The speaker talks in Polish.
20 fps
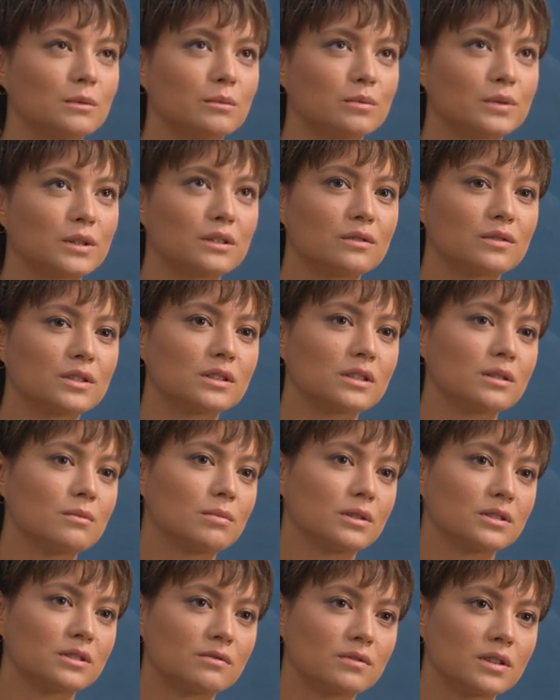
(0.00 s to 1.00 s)
przede
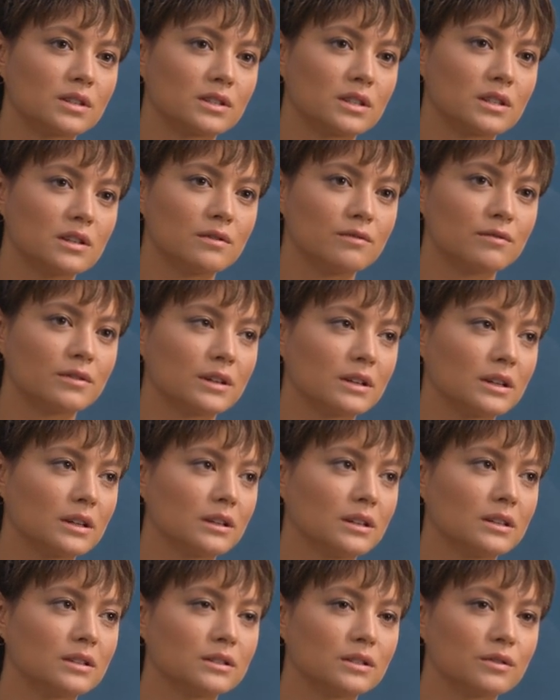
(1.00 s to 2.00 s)
wszystkim bardzo
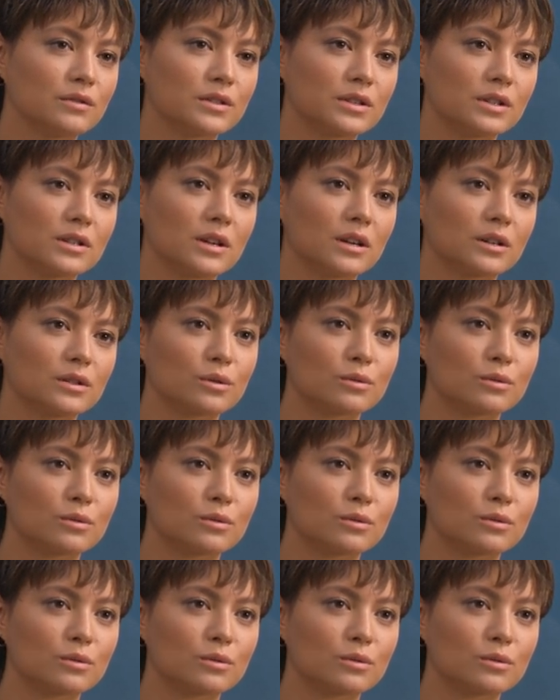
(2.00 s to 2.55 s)
wrażliwa dziewczyna,